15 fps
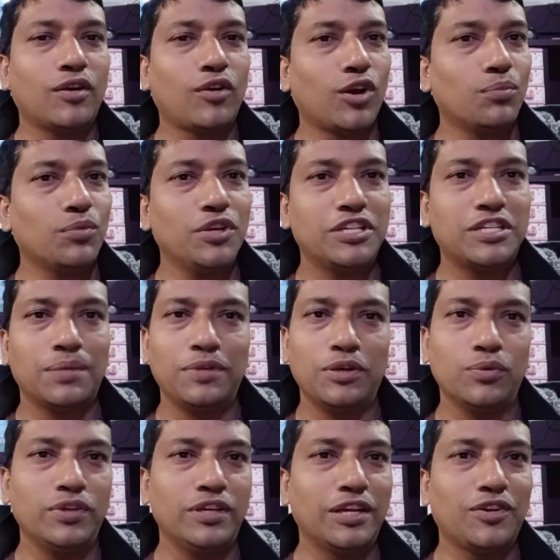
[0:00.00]
কর্ম হিসাবে
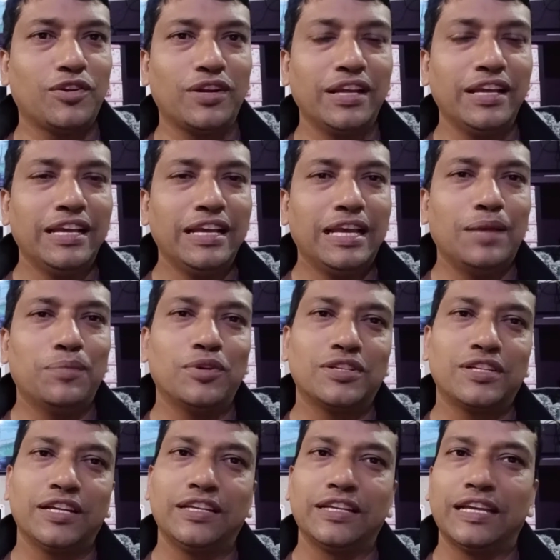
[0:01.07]
উল্লেখ করে এবং
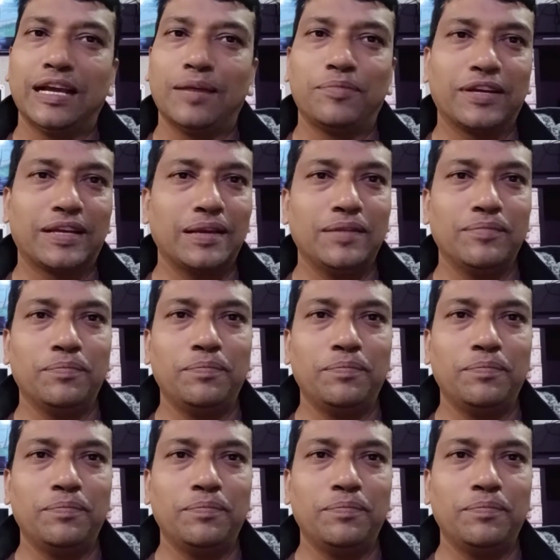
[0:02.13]
সেটিকে আপনাকে